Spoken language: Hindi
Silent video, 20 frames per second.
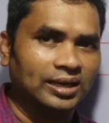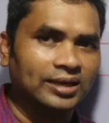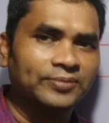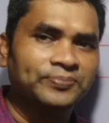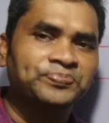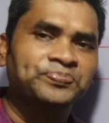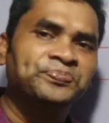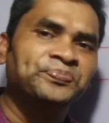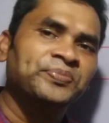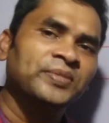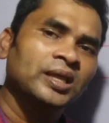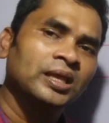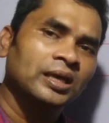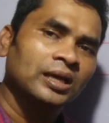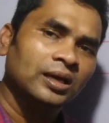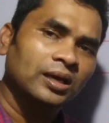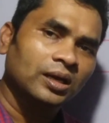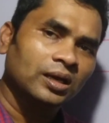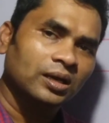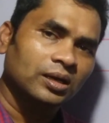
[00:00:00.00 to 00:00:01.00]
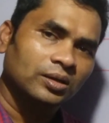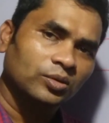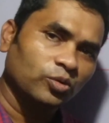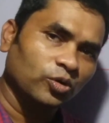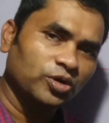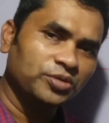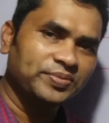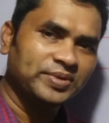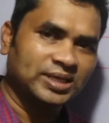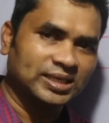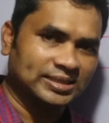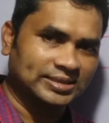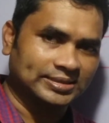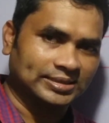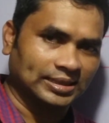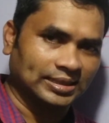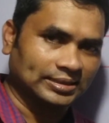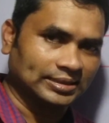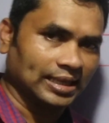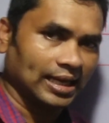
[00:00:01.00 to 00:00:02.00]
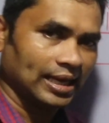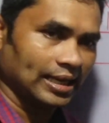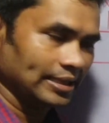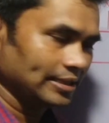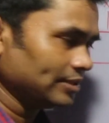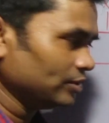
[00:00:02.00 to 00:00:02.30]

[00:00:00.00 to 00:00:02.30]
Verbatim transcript: है कोई भी कर सकता है